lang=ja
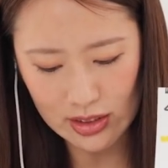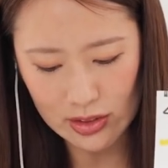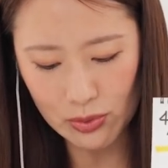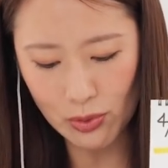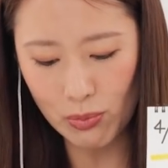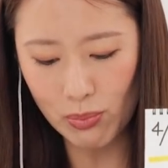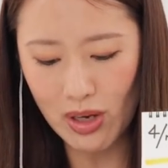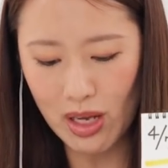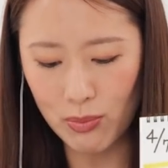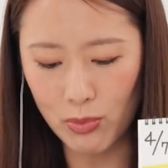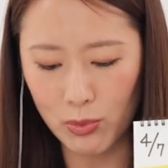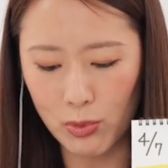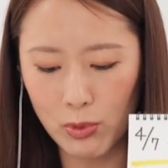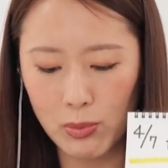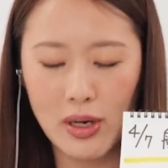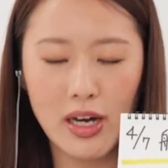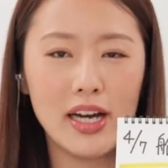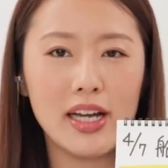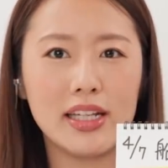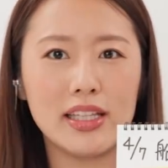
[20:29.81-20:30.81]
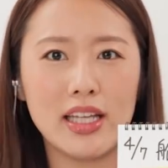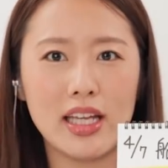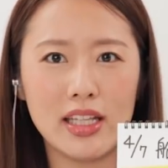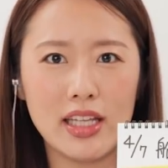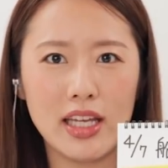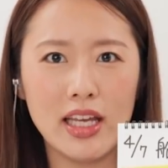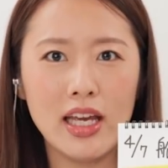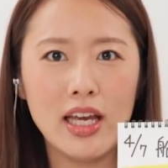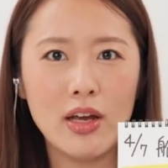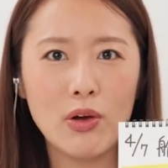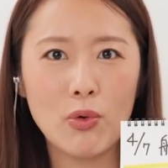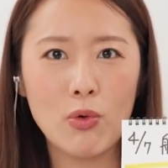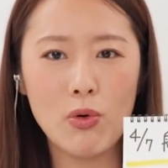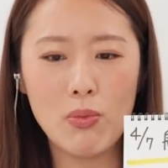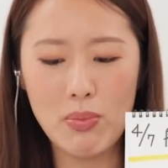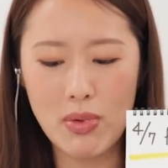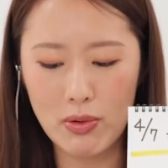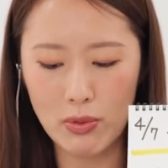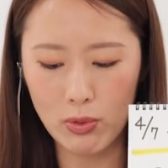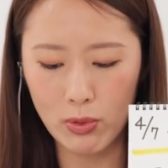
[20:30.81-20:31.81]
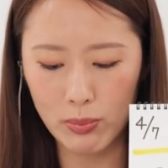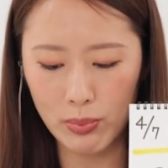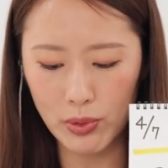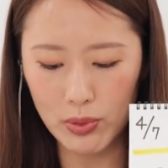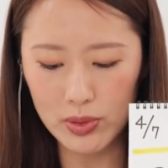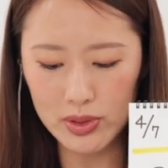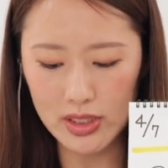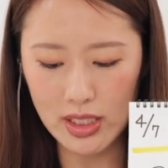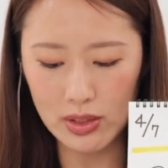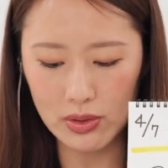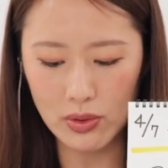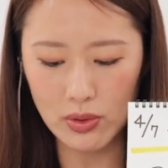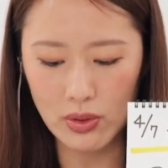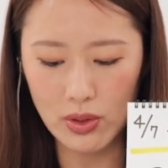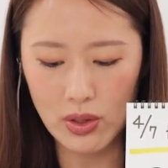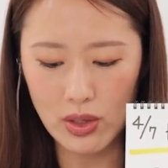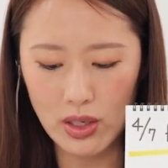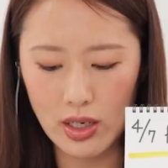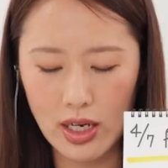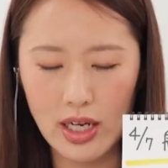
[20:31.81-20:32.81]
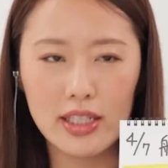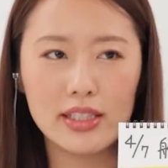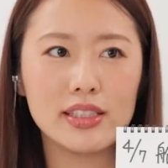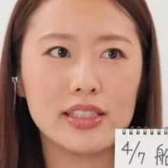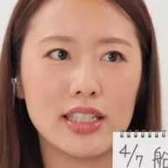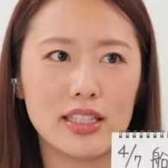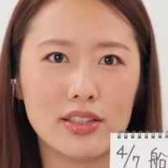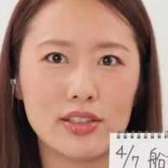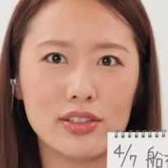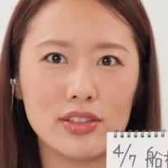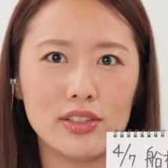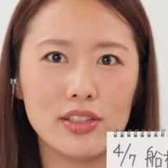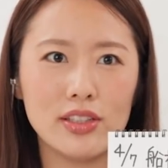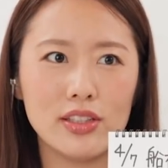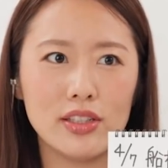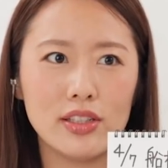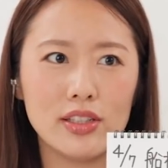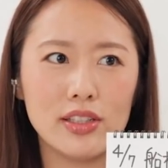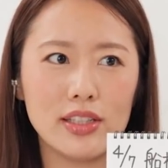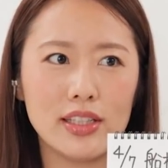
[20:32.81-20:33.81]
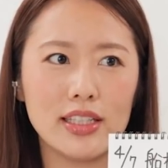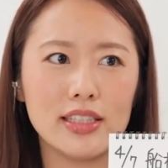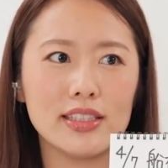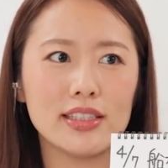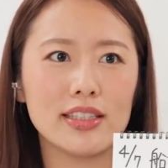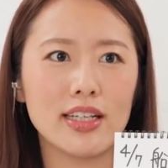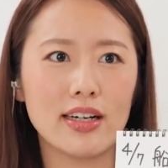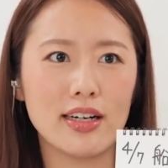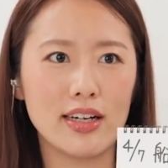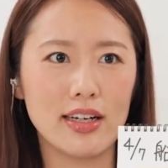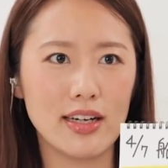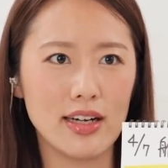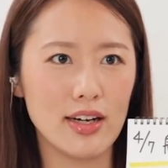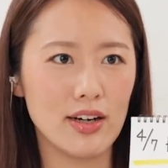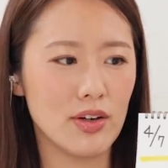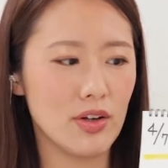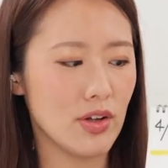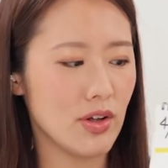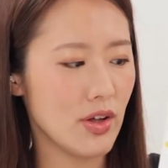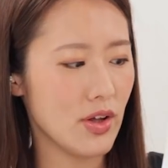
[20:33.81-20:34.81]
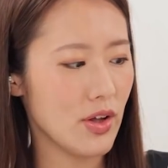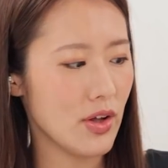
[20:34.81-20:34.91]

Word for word: 2走前も5馬相手に今晩5秒差の8着でしたから、